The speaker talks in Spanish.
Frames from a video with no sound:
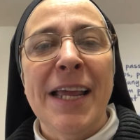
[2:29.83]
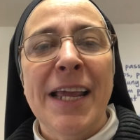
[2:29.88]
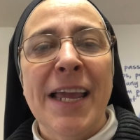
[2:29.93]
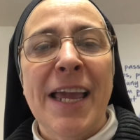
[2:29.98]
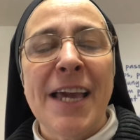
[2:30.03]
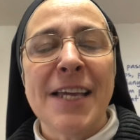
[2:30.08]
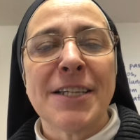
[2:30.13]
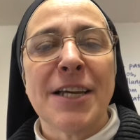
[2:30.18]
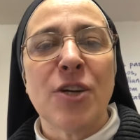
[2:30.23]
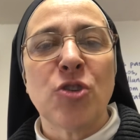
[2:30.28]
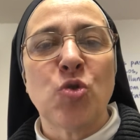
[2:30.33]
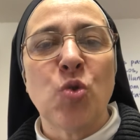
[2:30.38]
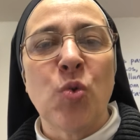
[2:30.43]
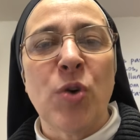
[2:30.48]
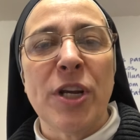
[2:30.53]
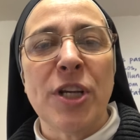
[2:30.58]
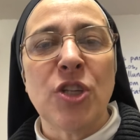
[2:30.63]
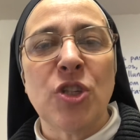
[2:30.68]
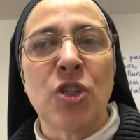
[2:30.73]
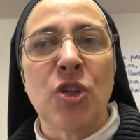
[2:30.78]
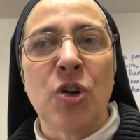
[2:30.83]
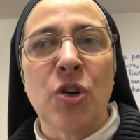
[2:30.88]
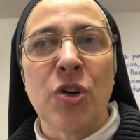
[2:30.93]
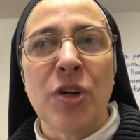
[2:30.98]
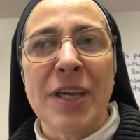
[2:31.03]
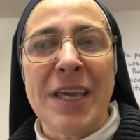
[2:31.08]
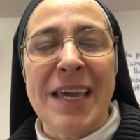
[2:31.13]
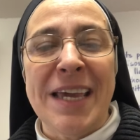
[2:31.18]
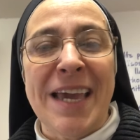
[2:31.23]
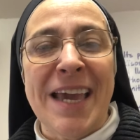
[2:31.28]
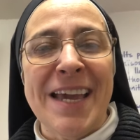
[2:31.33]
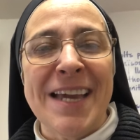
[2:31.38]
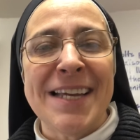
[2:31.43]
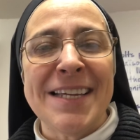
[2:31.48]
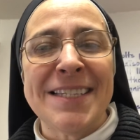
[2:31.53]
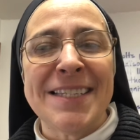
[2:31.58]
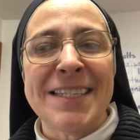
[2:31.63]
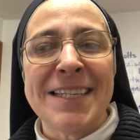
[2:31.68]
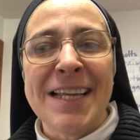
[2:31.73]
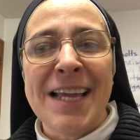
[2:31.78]
que es Jesucristo y
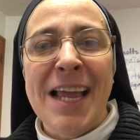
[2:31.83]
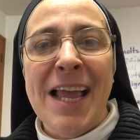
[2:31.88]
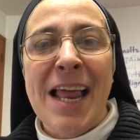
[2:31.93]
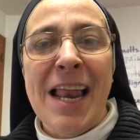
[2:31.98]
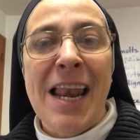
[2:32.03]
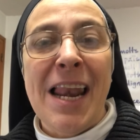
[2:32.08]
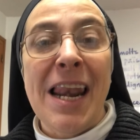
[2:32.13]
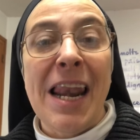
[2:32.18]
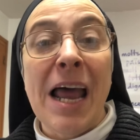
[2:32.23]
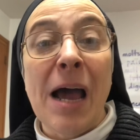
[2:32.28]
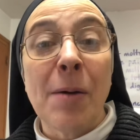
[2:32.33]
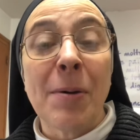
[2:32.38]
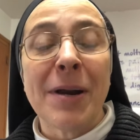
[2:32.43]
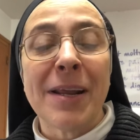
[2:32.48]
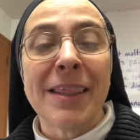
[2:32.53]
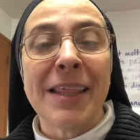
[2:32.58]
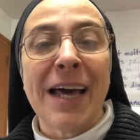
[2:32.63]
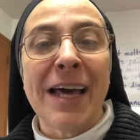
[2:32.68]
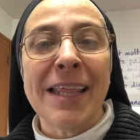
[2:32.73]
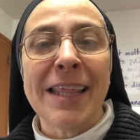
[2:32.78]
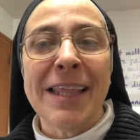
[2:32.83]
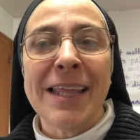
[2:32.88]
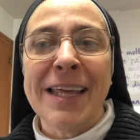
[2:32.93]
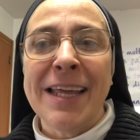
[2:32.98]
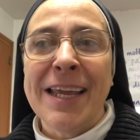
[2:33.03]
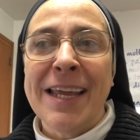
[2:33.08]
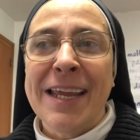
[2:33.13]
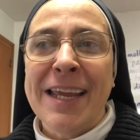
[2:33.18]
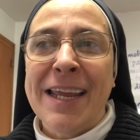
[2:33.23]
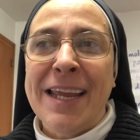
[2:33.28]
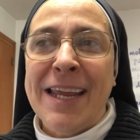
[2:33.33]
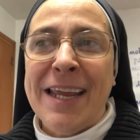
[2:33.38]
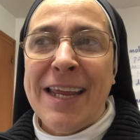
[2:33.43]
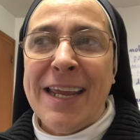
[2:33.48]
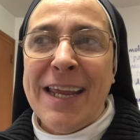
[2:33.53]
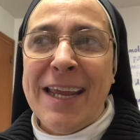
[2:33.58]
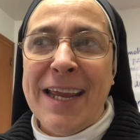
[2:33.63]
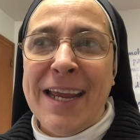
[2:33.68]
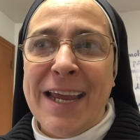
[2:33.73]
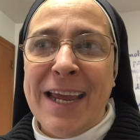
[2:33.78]
que es la verdad
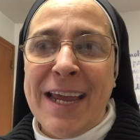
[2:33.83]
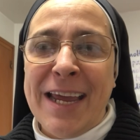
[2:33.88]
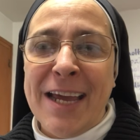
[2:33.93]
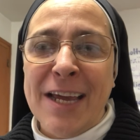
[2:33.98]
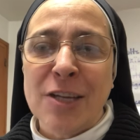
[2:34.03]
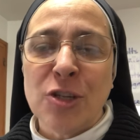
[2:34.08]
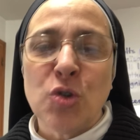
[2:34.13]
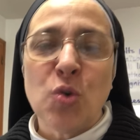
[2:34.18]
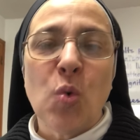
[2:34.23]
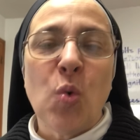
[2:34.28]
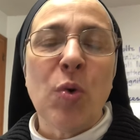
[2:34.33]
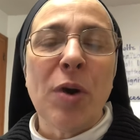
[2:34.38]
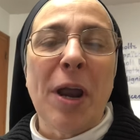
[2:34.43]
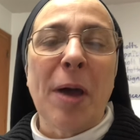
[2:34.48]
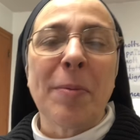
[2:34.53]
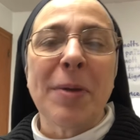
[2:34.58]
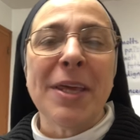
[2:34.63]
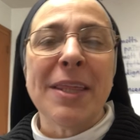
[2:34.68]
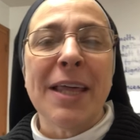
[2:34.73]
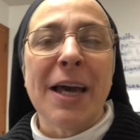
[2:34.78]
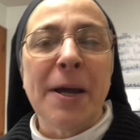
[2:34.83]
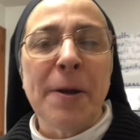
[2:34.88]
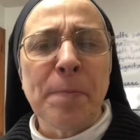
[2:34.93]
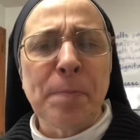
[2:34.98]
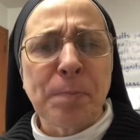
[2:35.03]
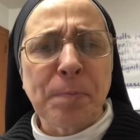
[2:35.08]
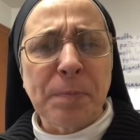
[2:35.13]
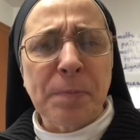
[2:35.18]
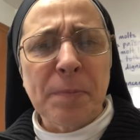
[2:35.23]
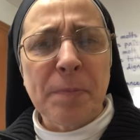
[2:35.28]
y que es una vida